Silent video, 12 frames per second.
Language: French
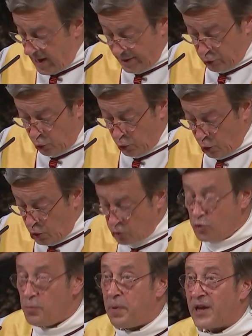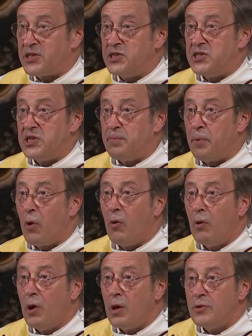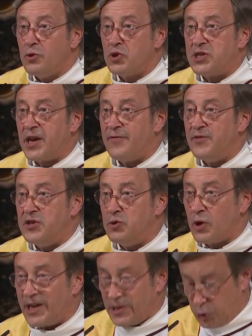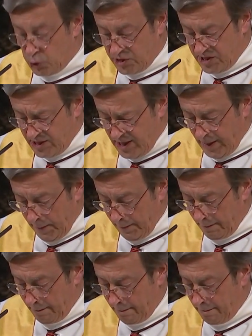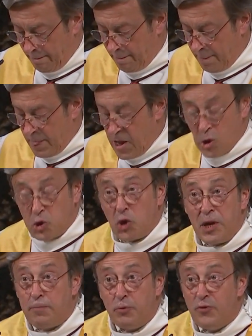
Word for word: être rendus participants de sa vie de ressuscité ce n'est